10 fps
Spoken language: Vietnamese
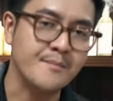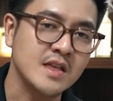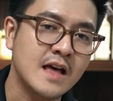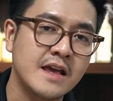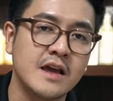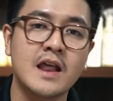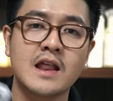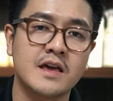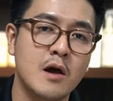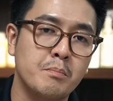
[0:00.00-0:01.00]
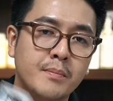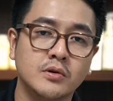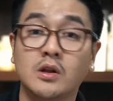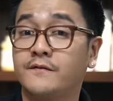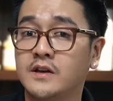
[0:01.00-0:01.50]
Cầm trên tay nghĩa đây là dòng
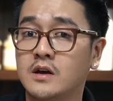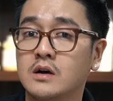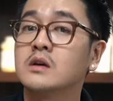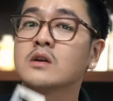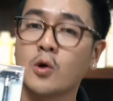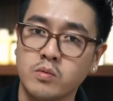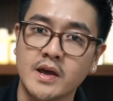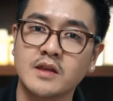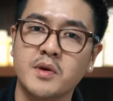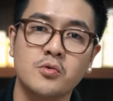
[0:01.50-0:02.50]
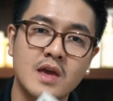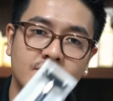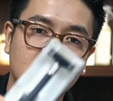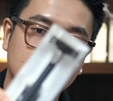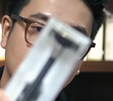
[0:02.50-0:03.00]
Popular Feeder, cùng nghĩa tìm hiểu nhanh
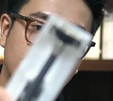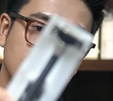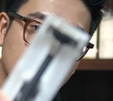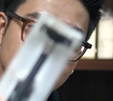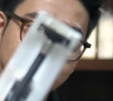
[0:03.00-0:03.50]
về sản phẩm này nha.